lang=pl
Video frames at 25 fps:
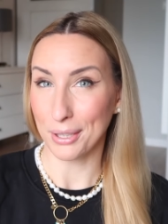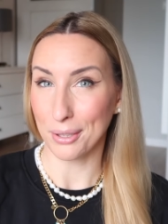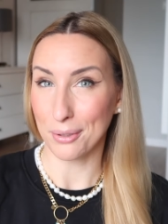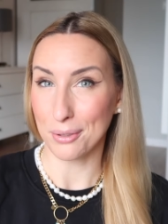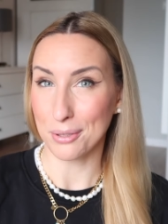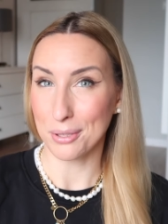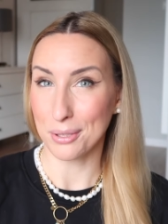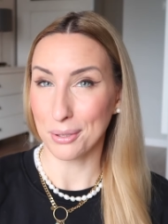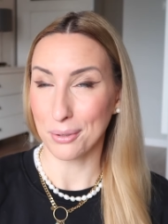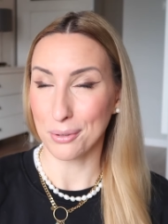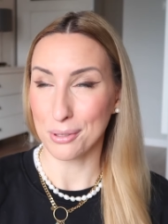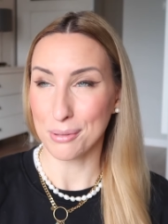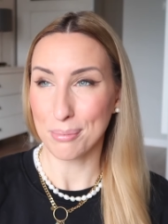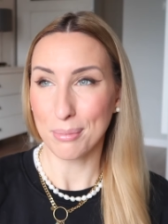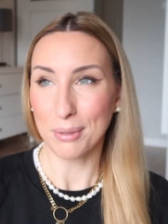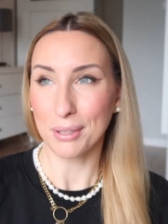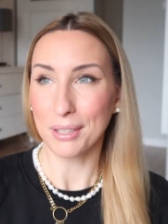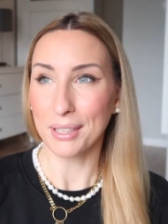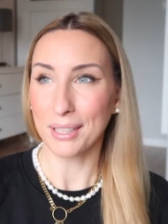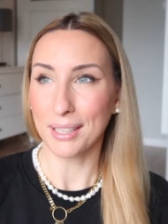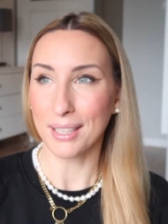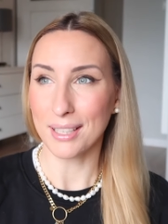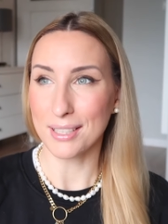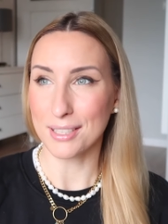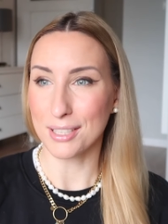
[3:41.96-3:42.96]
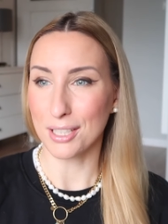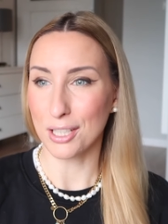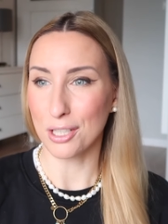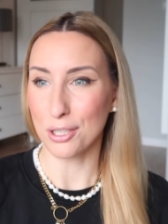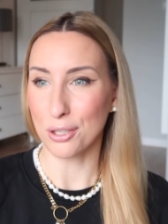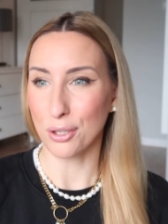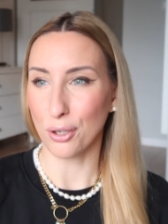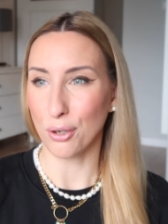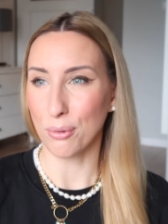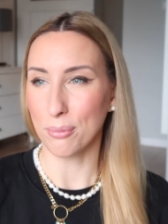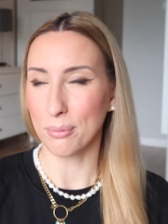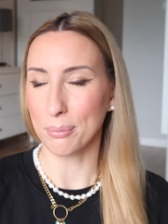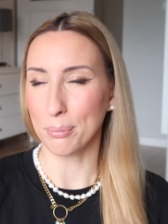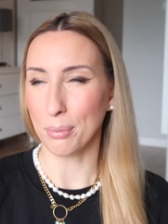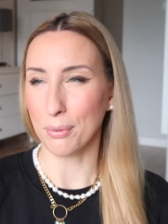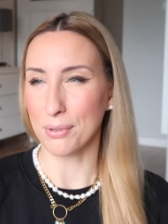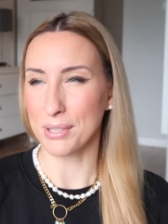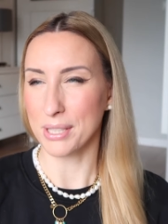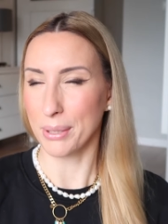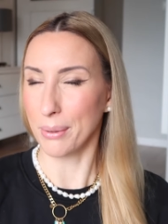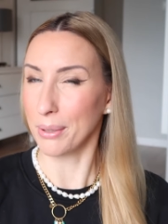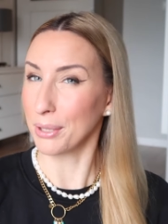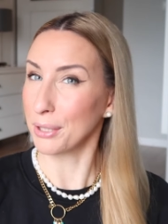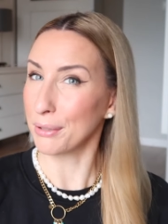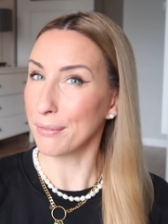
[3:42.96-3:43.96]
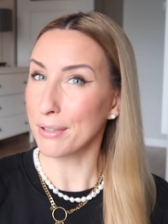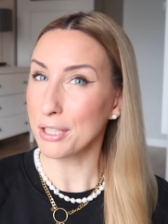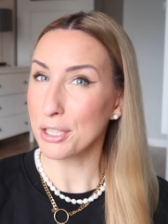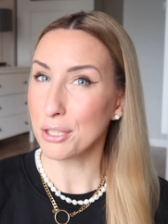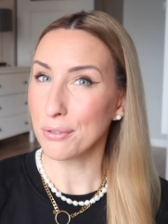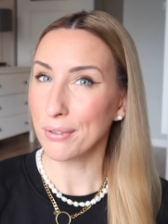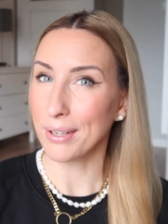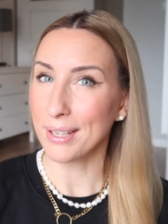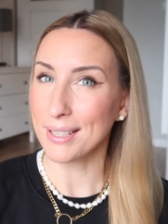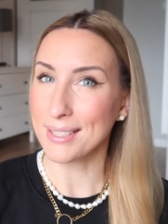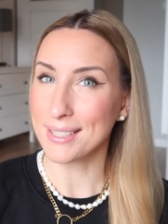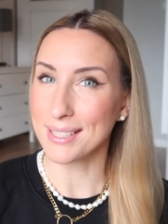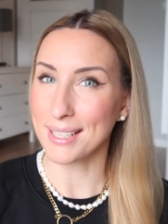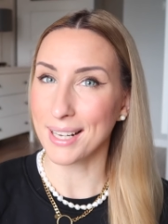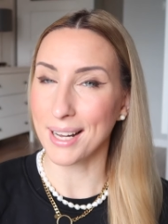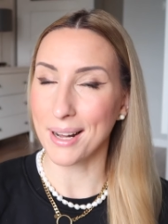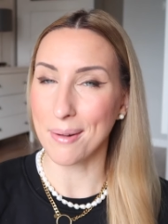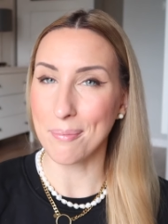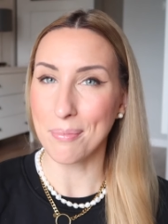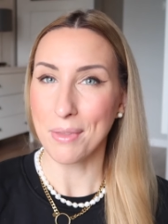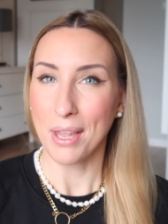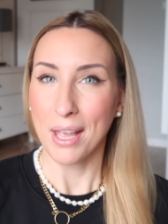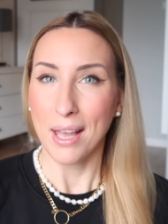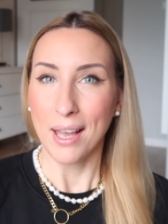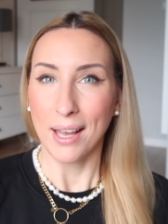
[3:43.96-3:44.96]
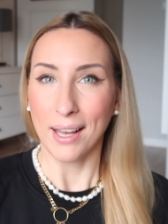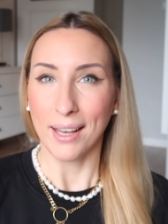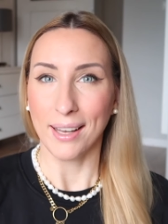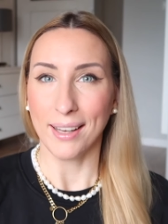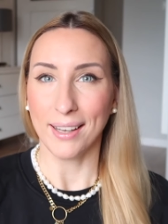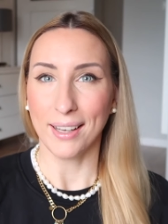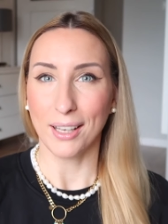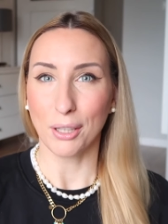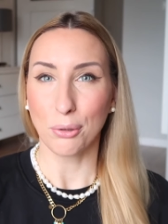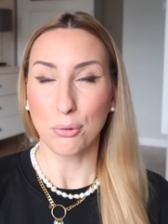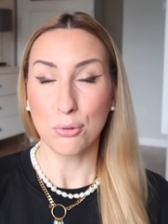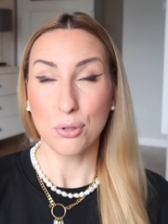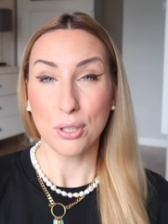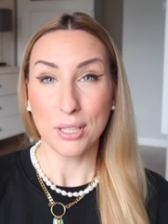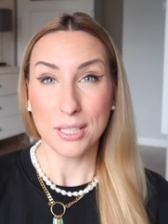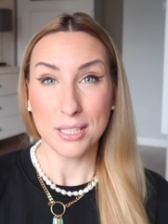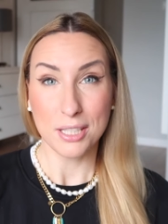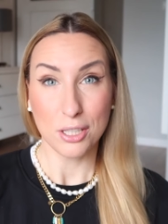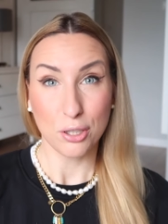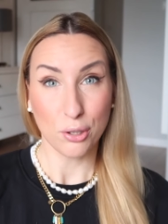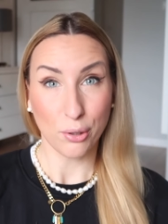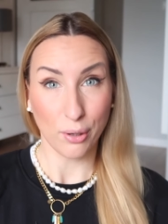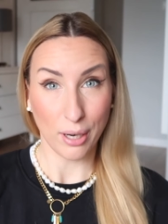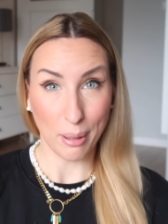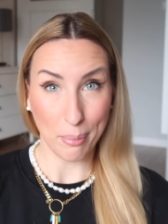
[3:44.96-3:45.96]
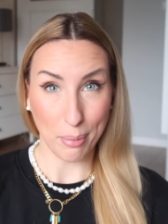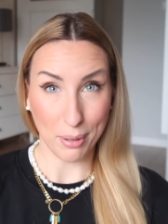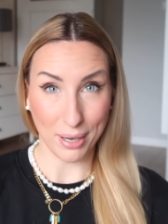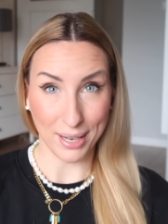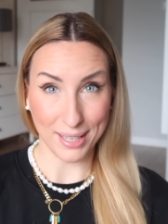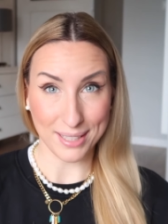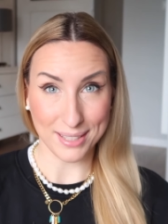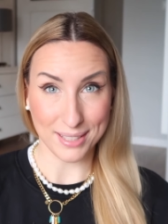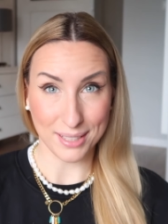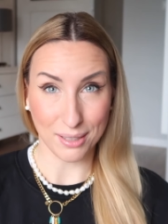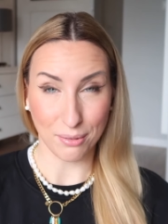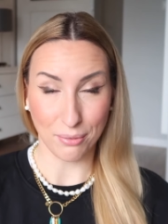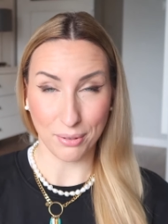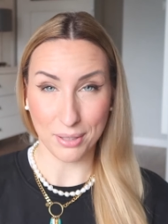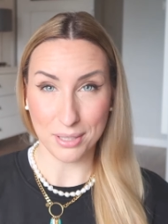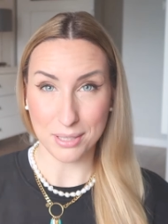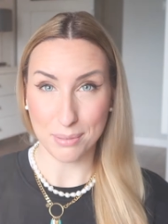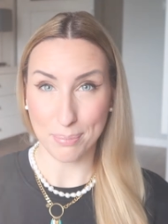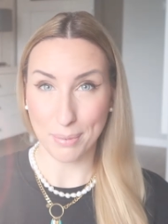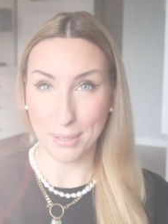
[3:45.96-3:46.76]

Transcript: jakości kosmetyki, zresztą powstała nowa świeca, e, dużo jest też kolaboracji, więc